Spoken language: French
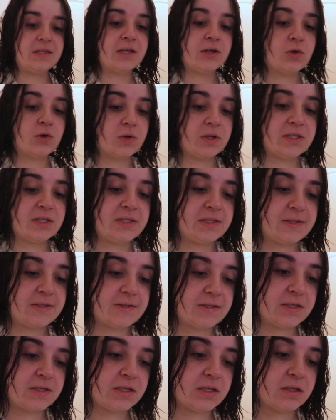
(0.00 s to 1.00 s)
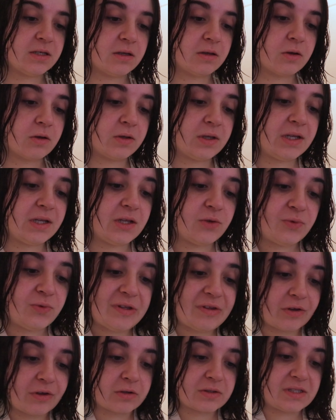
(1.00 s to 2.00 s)
de décoller d'ici. Euh, il est
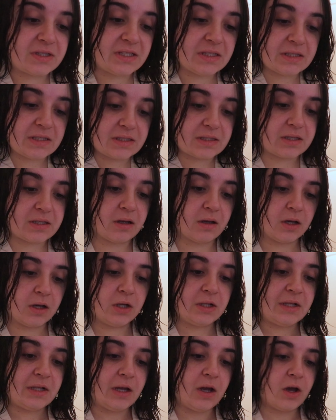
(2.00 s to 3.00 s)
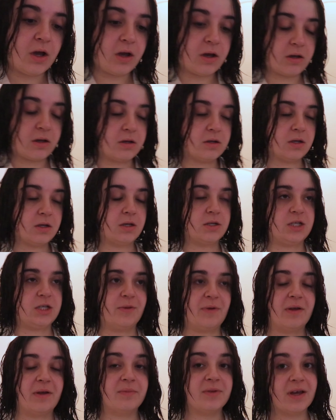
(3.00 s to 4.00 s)
8h10. Euh,
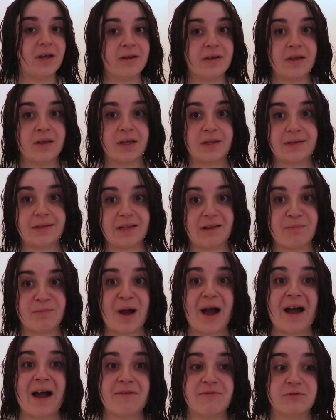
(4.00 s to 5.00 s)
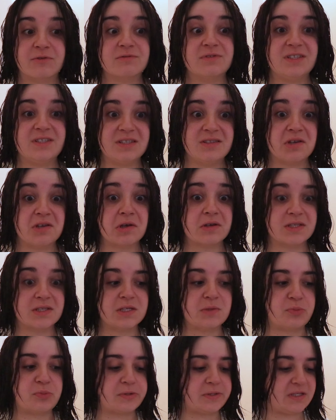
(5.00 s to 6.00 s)
j'aimerais bien être là-bas avant 10h
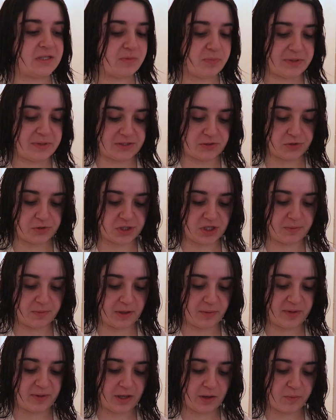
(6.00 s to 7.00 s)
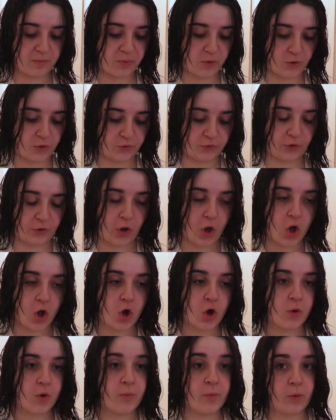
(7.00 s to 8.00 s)
si possible parce que j'aimerais bien prendre
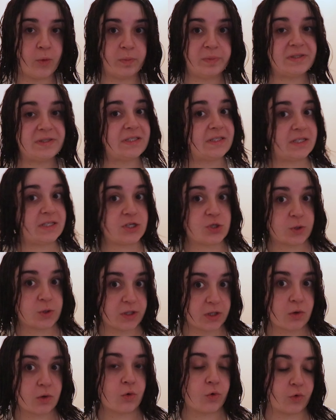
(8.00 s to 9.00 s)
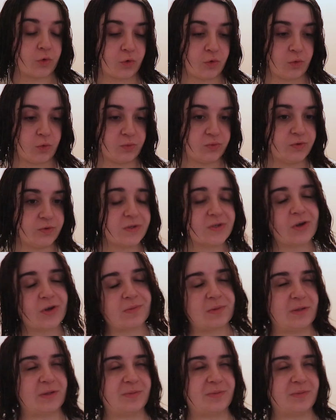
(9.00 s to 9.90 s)
mon petit déjeuner au Columbus comme